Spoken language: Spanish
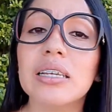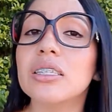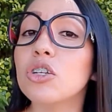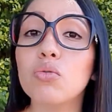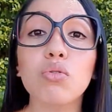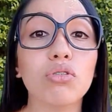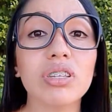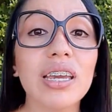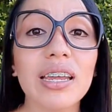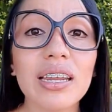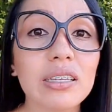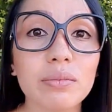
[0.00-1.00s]
Si tú no
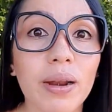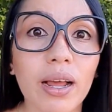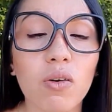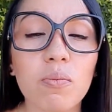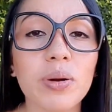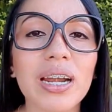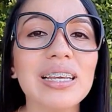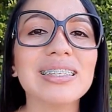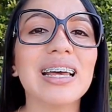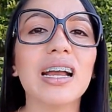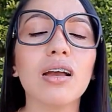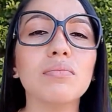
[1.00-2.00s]
tienes para comprar
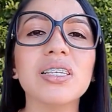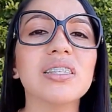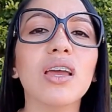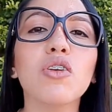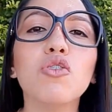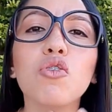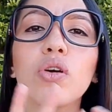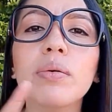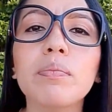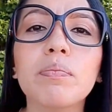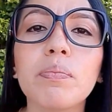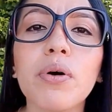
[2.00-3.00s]
esa camisa, no
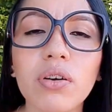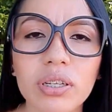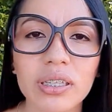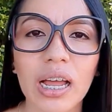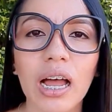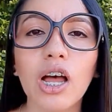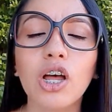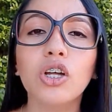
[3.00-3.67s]
importa